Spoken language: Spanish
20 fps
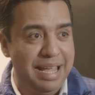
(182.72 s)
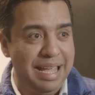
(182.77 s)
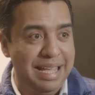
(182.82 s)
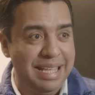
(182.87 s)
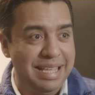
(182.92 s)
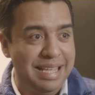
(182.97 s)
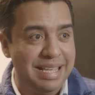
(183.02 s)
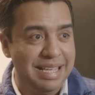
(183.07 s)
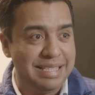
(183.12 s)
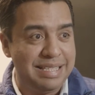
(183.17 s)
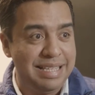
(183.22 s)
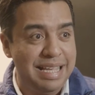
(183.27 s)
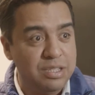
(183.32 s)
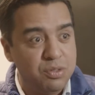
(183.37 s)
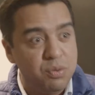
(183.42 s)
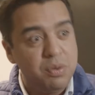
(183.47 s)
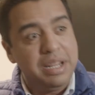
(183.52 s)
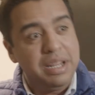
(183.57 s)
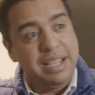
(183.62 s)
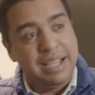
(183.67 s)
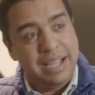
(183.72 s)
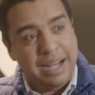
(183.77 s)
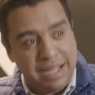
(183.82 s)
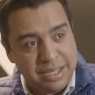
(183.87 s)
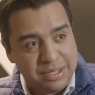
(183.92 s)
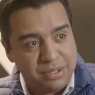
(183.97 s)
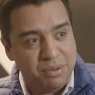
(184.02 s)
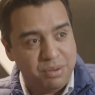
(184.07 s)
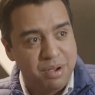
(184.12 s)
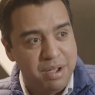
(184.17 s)
ellas, ya es un
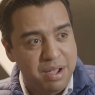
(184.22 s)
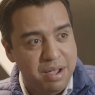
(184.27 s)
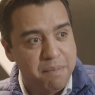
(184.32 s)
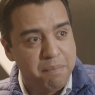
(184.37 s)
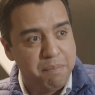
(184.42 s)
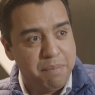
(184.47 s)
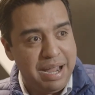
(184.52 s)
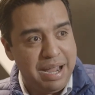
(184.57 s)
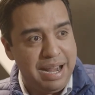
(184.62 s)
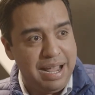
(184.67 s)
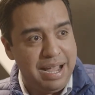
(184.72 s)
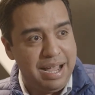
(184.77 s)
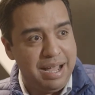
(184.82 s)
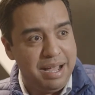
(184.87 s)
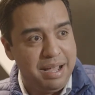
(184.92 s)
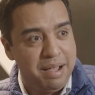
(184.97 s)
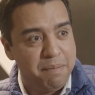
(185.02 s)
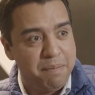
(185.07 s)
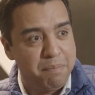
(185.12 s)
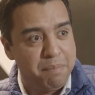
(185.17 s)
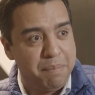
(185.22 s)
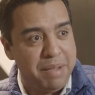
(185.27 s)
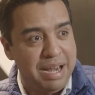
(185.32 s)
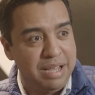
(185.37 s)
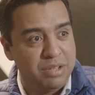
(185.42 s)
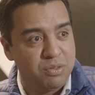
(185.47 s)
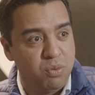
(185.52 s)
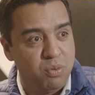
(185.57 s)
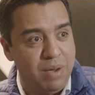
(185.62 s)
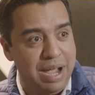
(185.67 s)
ingreso para, para
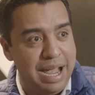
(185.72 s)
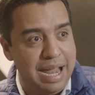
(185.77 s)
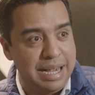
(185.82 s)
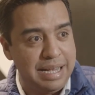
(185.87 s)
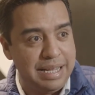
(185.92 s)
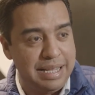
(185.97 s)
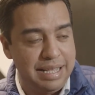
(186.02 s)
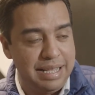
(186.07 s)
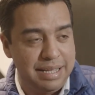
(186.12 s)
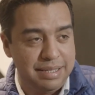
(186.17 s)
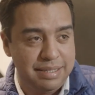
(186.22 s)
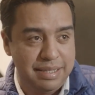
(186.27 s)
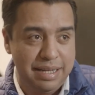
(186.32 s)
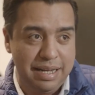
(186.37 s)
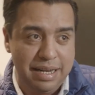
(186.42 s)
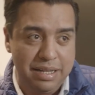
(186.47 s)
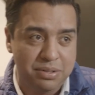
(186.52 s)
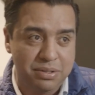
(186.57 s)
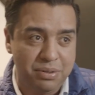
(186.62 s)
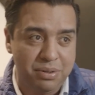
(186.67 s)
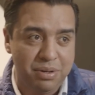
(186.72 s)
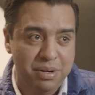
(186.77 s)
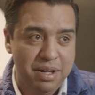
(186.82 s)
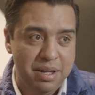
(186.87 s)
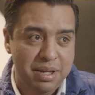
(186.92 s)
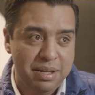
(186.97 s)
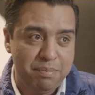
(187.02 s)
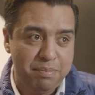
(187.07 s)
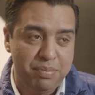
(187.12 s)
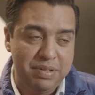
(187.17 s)
su hogar y de ese ingreso
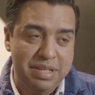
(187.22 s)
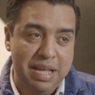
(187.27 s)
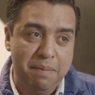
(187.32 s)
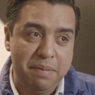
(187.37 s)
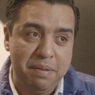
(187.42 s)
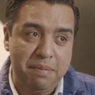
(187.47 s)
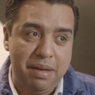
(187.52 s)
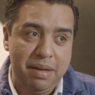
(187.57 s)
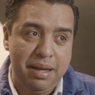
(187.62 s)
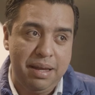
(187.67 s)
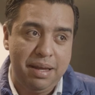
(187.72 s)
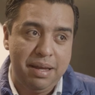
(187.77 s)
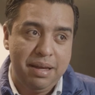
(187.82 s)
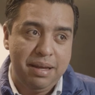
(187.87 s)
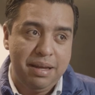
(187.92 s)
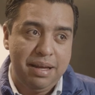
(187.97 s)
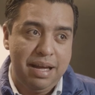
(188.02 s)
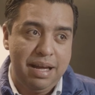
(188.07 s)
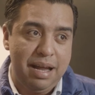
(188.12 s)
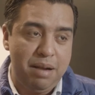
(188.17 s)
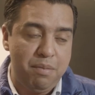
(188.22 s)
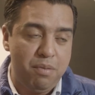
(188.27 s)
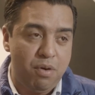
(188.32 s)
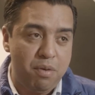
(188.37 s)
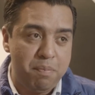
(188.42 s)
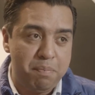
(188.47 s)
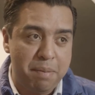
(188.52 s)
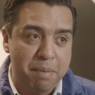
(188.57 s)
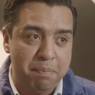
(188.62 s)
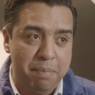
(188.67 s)
pues ya vive a lo
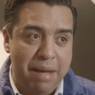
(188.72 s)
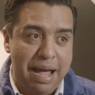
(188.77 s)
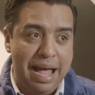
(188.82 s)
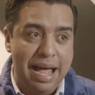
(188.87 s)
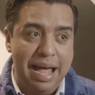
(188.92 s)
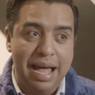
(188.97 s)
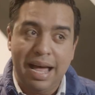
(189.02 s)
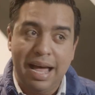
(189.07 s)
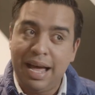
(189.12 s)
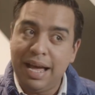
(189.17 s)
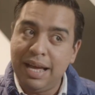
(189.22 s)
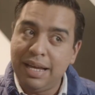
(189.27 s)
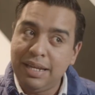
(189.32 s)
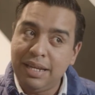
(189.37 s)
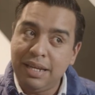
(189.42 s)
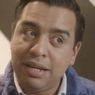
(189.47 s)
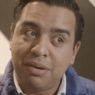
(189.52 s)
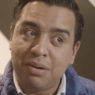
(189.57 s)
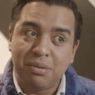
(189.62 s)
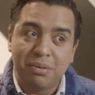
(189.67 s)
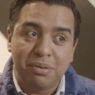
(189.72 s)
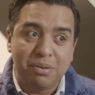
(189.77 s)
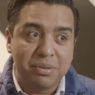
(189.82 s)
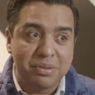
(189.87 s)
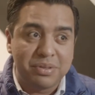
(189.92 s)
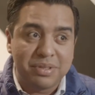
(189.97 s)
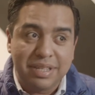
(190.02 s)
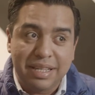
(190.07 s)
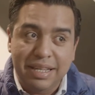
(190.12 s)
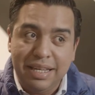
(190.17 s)
mejor papá,
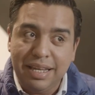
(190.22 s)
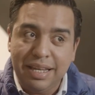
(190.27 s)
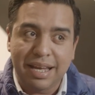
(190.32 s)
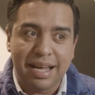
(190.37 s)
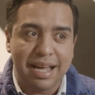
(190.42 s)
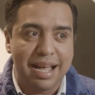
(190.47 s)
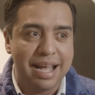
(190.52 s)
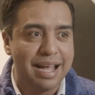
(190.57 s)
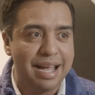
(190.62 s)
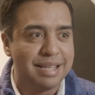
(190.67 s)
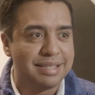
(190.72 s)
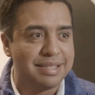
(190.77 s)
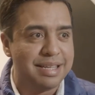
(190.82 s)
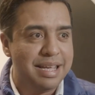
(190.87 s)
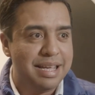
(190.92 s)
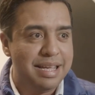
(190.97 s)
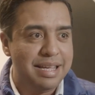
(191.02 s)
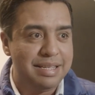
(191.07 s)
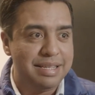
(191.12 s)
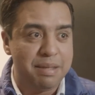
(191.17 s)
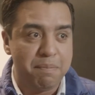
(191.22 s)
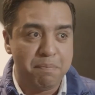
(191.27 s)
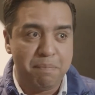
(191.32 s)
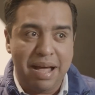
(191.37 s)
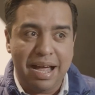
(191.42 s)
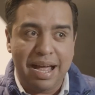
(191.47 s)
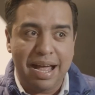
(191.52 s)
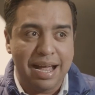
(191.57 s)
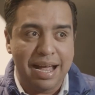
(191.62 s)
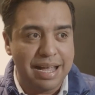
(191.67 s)
hijos, hijas y se
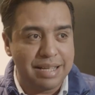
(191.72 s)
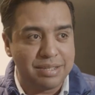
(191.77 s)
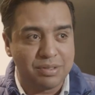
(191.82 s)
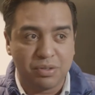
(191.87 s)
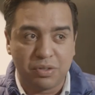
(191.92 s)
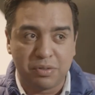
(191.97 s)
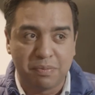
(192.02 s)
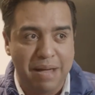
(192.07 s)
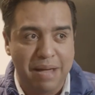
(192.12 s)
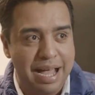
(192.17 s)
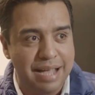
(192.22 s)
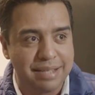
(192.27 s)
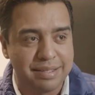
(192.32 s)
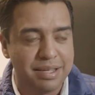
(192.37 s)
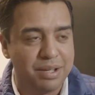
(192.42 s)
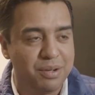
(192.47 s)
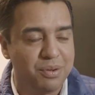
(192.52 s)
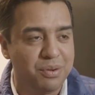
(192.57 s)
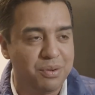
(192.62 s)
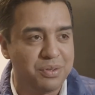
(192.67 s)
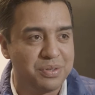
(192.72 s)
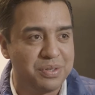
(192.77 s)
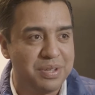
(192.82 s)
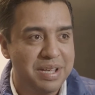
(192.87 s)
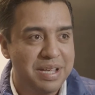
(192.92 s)
pagan gastos básicos.